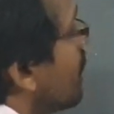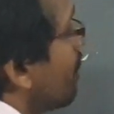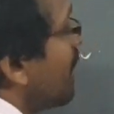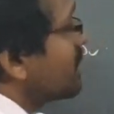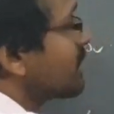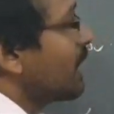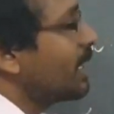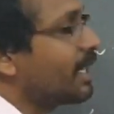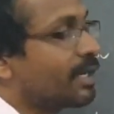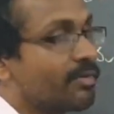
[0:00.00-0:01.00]
పాస్కల్
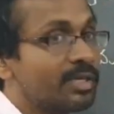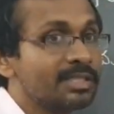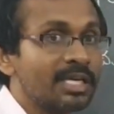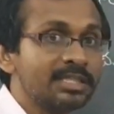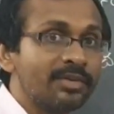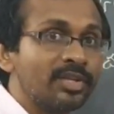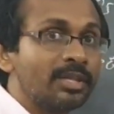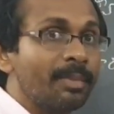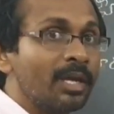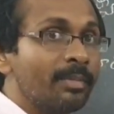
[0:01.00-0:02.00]
అనేటటువంటి శాస్త్రవేత్త
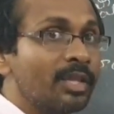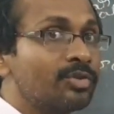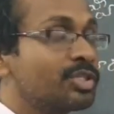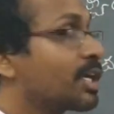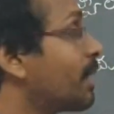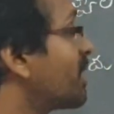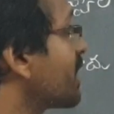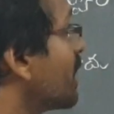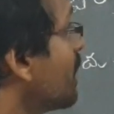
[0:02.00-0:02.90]
పేరు మీద వచ్చింది కాబట్టి